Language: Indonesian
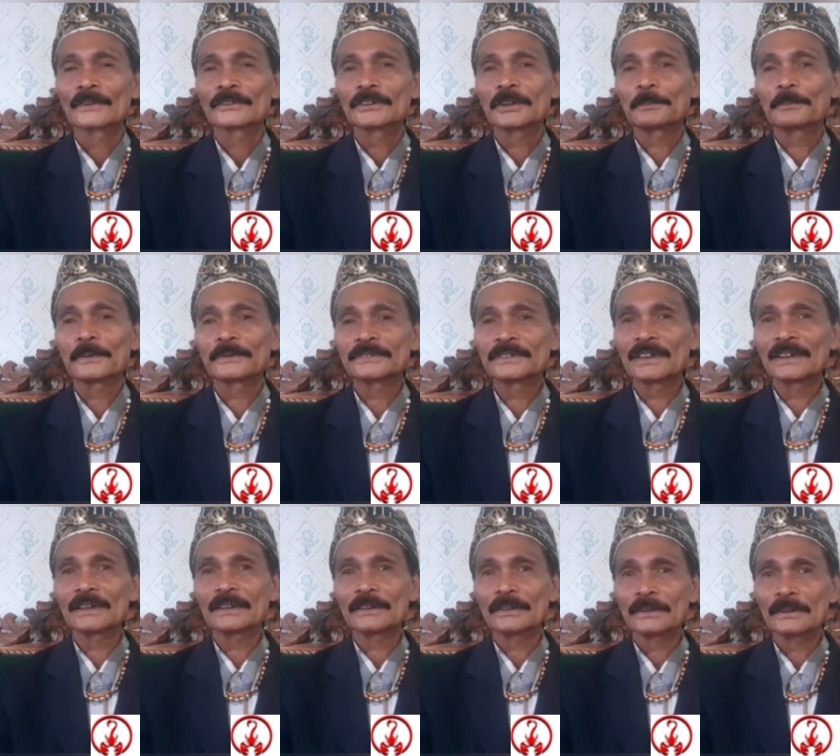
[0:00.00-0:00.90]

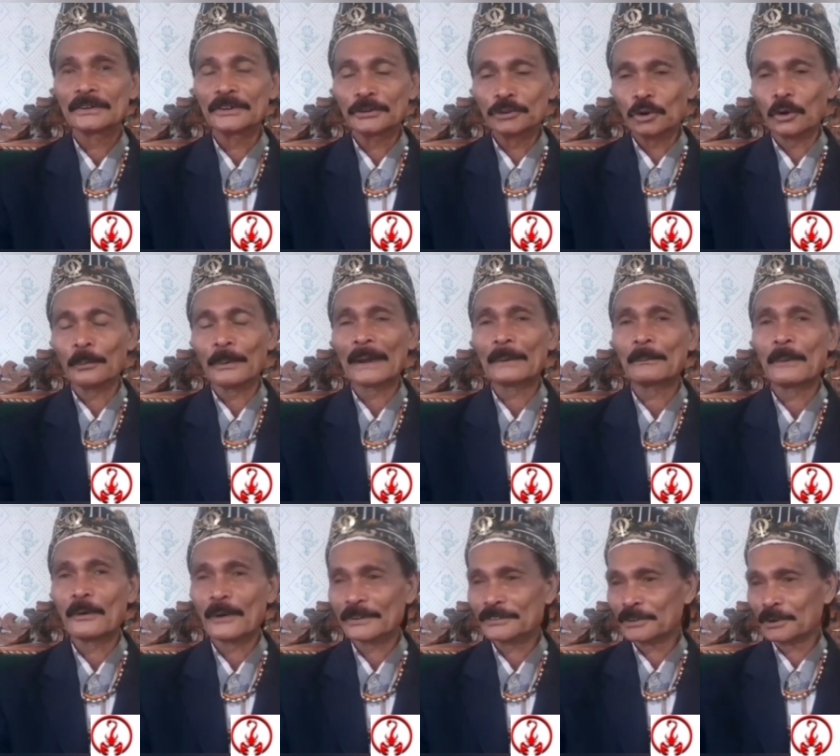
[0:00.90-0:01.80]
seperti dicoba
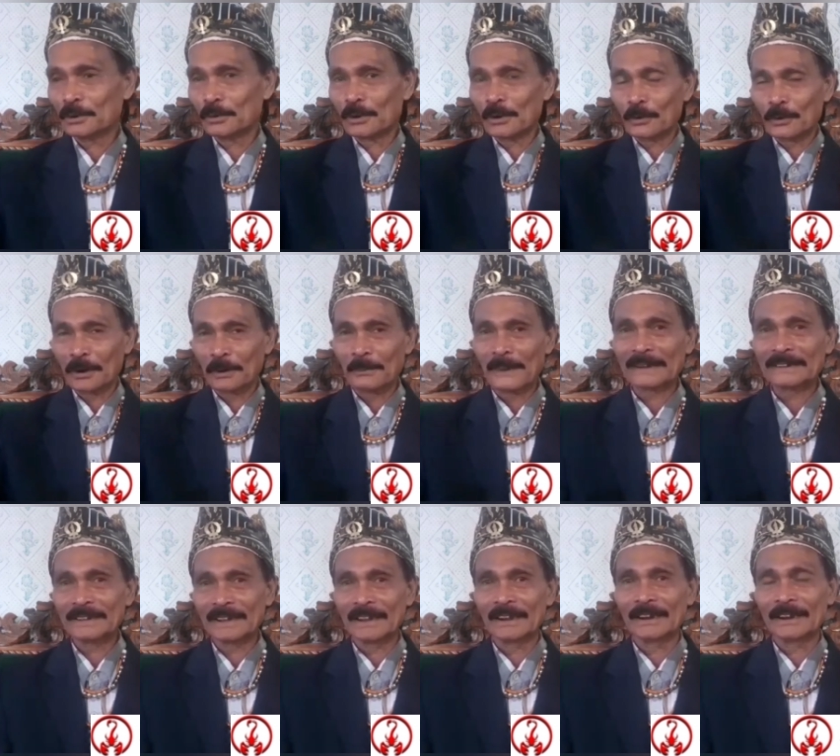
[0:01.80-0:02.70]
mau kasih keluar orang
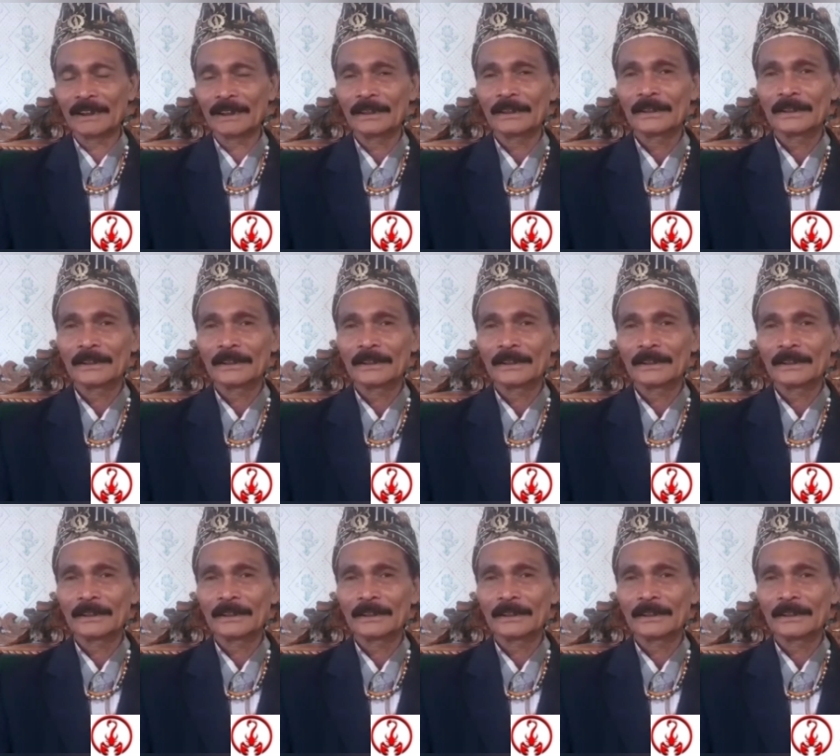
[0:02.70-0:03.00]
mati ini